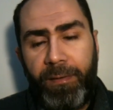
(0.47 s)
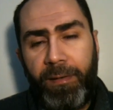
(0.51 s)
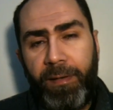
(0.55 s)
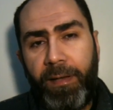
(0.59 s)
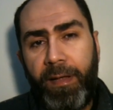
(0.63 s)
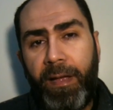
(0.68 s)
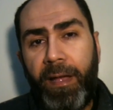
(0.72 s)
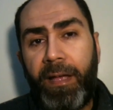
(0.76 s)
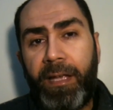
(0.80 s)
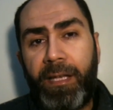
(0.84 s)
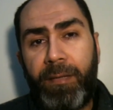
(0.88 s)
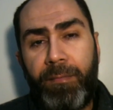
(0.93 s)

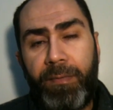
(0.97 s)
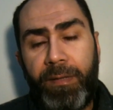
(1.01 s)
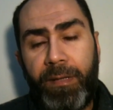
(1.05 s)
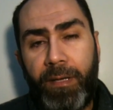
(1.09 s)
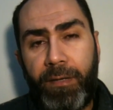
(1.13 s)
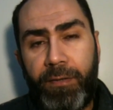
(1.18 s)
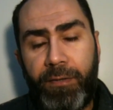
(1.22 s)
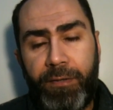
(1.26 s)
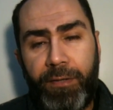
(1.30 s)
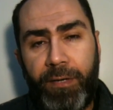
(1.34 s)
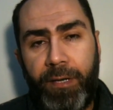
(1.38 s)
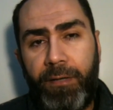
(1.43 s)
billahi
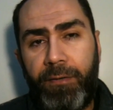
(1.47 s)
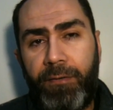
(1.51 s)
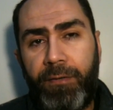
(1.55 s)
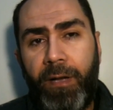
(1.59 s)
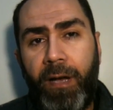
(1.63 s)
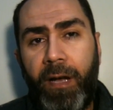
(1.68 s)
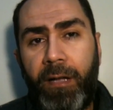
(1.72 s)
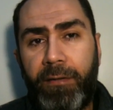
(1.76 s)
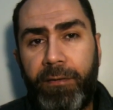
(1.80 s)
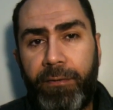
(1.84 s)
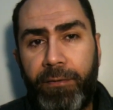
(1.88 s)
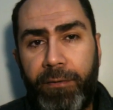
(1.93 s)

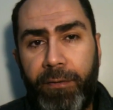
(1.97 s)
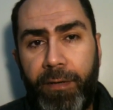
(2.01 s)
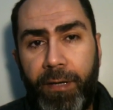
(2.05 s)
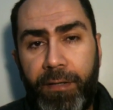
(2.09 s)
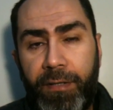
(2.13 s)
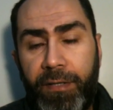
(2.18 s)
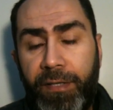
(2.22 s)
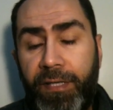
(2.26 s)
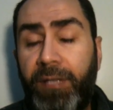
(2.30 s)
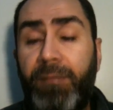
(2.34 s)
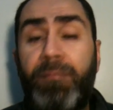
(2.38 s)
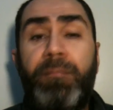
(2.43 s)

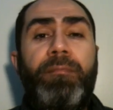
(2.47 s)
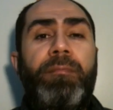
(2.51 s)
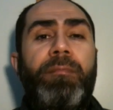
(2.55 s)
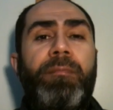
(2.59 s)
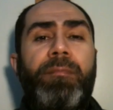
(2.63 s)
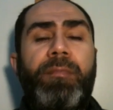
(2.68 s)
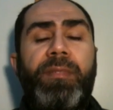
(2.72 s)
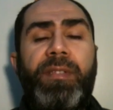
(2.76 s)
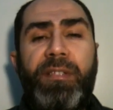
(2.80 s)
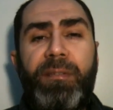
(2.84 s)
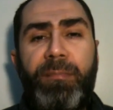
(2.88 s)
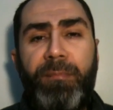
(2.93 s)
mineşşeytanirracim.
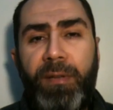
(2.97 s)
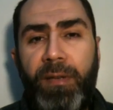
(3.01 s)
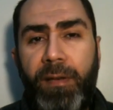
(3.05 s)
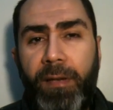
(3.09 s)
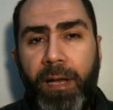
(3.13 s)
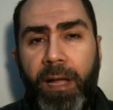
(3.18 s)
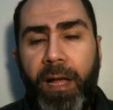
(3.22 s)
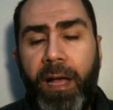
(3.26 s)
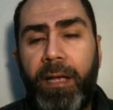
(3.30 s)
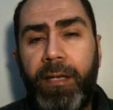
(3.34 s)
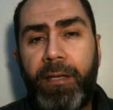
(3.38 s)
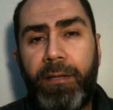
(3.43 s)

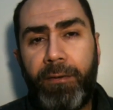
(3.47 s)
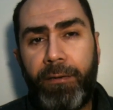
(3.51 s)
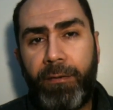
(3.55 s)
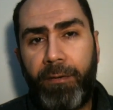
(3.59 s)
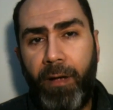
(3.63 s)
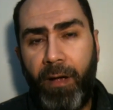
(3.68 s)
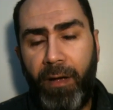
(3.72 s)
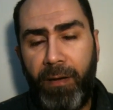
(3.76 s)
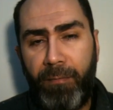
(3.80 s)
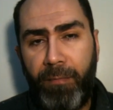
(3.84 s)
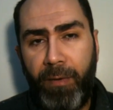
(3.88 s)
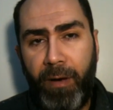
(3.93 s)

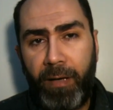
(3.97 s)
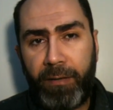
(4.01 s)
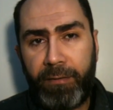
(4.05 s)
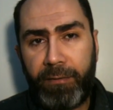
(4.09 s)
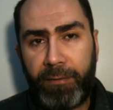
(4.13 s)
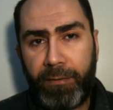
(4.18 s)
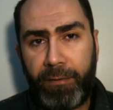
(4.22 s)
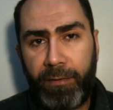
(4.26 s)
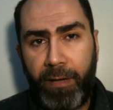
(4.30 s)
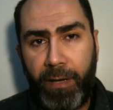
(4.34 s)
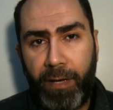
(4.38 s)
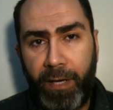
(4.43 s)

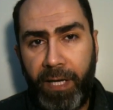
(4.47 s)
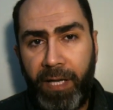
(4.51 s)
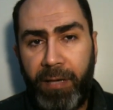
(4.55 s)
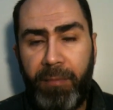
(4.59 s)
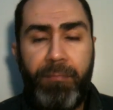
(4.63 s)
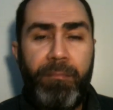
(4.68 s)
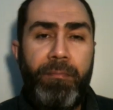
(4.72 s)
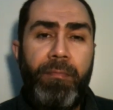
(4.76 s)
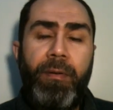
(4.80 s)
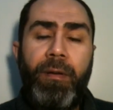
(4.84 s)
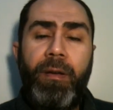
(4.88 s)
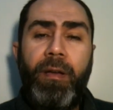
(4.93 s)

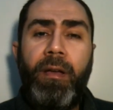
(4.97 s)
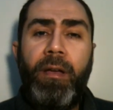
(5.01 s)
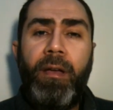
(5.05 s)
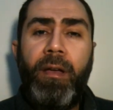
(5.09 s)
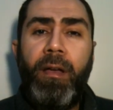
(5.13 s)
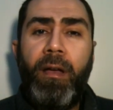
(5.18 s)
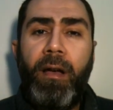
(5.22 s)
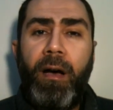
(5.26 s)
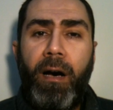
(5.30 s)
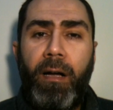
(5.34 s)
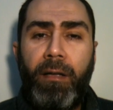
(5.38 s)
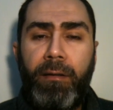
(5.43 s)
Bismillahirrahmanirrahim.
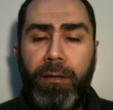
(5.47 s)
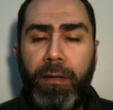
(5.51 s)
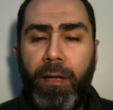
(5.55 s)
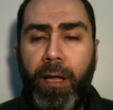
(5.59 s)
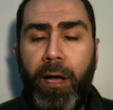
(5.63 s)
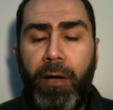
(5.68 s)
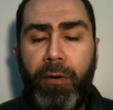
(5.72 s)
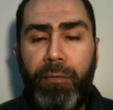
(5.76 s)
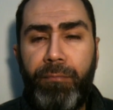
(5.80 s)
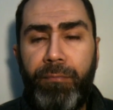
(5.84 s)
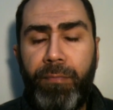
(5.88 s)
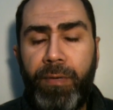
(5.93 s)

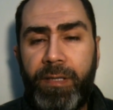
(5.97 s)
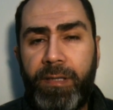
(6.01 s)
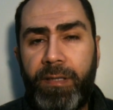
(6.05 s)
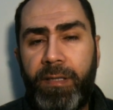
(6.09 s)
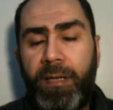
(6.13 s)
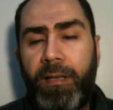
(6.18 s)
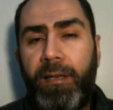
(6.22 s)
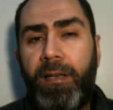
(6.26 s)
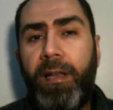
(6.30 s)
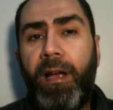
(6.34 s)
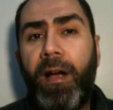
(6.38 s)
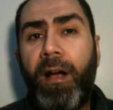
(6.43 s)
Allahümme
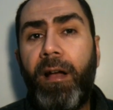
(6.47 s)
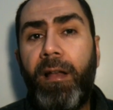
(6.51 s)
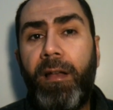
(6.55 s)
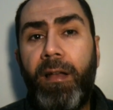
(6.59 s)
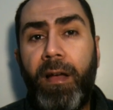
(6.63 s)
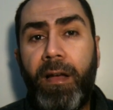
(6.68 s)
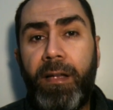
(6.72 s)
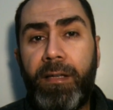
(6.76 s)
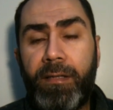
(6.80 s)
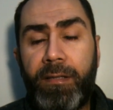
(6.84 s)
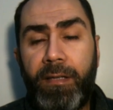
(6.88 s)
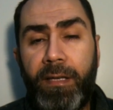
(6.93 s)
salli
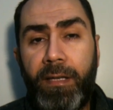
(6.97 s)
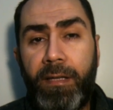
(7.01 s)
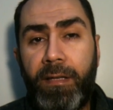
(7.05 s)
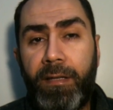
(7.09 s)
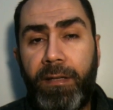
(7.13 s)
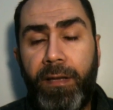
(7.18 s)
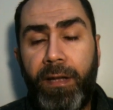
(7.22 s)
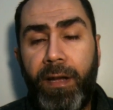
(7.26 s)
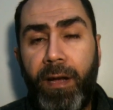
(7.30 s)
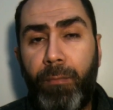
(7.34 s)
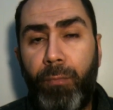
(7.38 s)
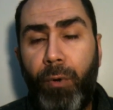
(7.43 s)
ala
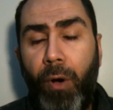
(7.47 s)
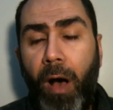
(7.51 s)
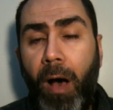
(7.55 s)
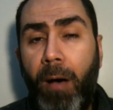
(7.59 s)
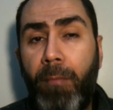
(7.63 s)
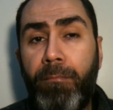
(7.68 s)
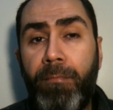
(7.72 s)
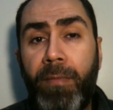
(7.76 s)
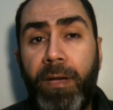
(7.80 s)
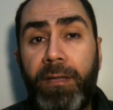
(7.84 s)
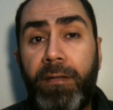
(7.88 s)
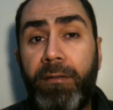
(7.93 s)
seyyidina
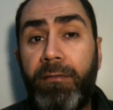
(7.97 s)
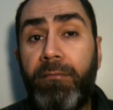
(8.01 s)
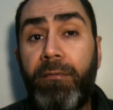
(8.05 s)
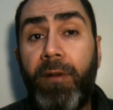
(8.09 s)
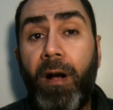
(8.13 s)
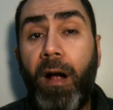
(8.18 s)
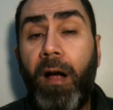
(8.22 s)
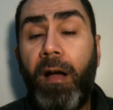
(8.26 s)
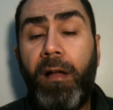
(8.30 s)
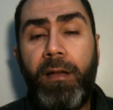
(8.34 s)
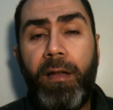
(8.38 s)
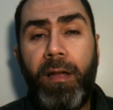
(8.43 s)
Muhammedin ve
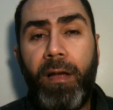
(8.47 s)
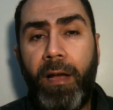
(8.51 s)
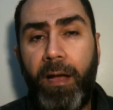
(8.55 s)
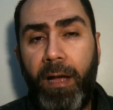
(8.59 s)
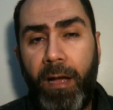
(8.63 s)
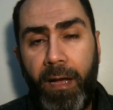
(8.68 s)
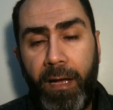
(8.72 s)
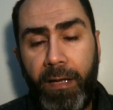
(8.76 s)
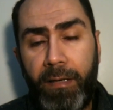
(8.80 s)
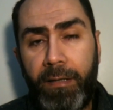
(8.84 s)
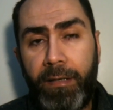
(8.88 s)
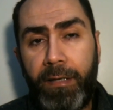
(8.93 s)

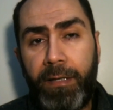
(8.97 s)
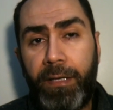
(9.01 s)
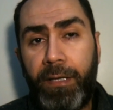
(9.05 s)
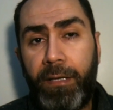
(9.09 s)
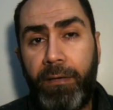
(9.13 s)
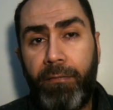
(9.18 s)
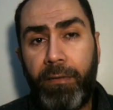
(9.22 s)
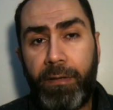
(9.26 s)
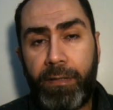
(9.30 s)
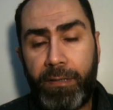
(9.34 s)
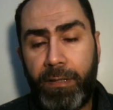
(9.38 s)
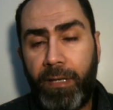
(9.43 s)
ala
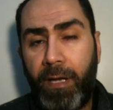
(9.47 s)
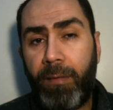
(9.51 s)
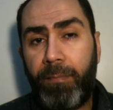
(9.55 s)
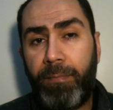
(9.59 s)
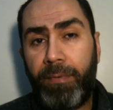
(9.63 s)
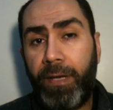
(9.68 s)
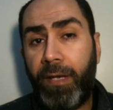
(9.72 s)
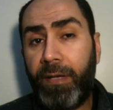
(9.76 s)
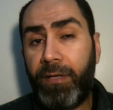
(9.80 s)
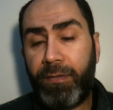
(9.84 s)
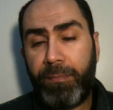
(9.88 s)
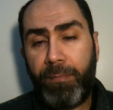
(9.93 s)
alihi ve
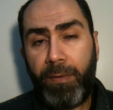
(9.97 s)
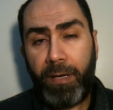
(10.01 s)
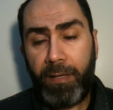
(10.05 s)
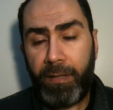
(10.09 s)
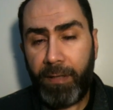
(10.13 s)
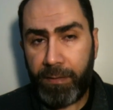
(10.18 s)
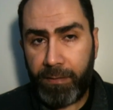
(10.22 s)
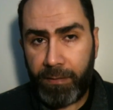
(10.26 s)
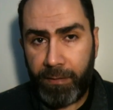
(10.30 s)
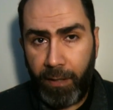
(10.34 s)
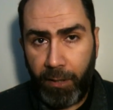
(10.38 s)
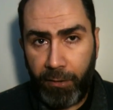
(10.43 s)
sahbihi
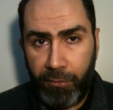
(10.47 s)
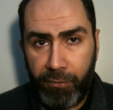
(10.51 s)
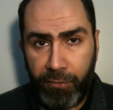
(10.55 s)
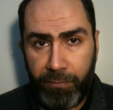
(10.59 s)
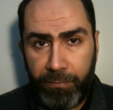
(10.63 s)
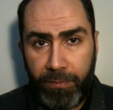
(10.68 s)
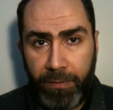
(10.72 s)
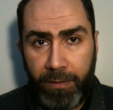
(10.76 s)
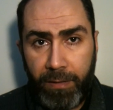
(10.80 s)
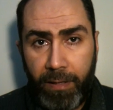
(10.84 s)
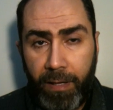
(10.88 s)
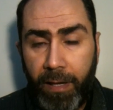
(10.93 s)
ecmaîn.
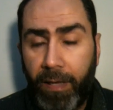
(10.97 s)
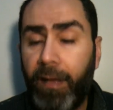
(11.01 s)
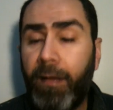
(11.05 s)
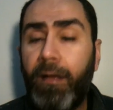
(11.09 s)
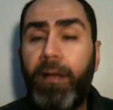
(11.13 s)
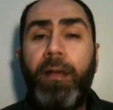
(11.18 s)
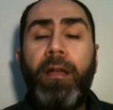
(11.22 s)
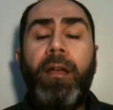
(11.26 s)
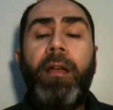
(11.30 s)
Estaizu billah.